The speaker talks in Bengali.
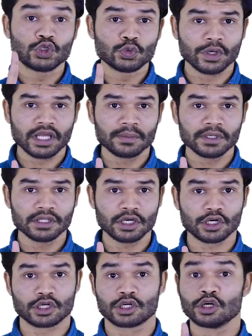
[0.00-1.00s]
টু এর
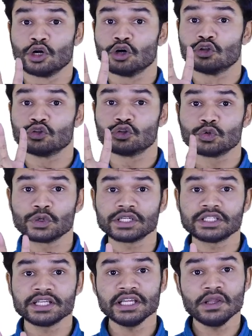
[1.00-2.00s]
ভেতর
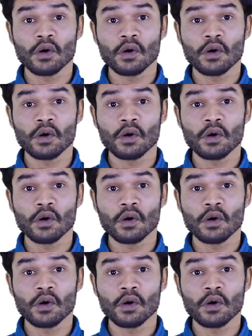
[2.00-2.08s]
দুইটি